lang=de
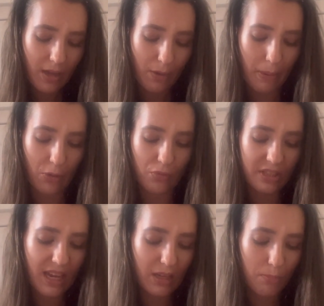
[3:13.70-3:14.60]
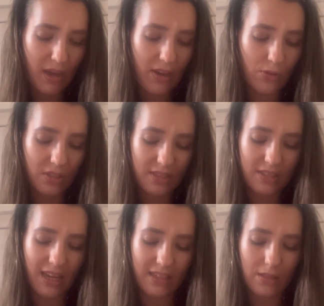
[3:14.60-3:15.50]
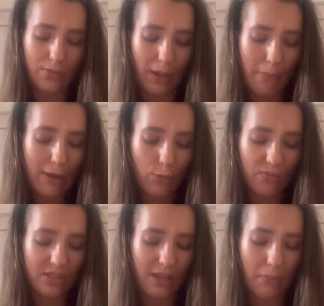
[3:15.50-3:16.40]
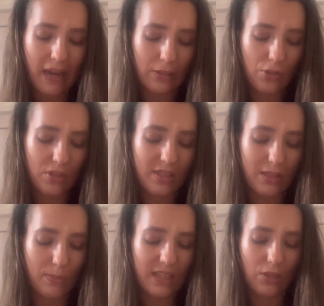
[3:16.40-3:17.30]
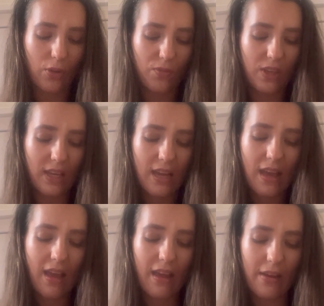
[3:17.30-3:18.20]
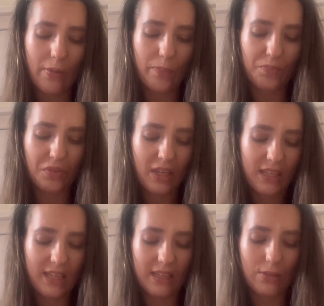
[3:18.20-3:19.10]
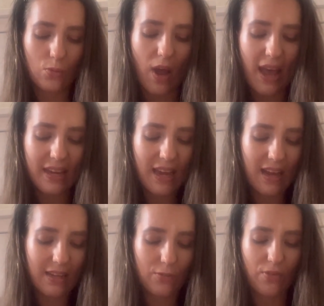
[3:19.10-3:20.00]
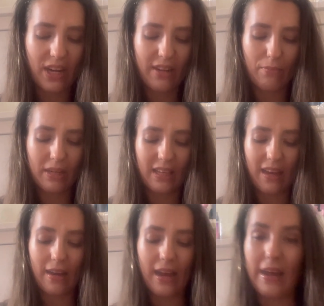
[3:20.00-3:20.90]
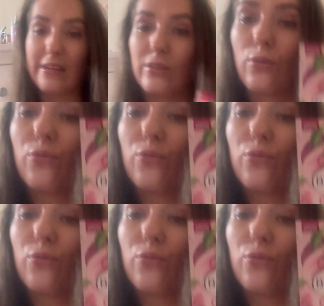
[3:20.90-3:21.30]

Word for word: Packung recycelbar und da sind halt zwei Packungen, was sehr praktisch ist, dass man nicht irgendwie ähm, hier jetzt nur eine hat, weil man ja eigentlich so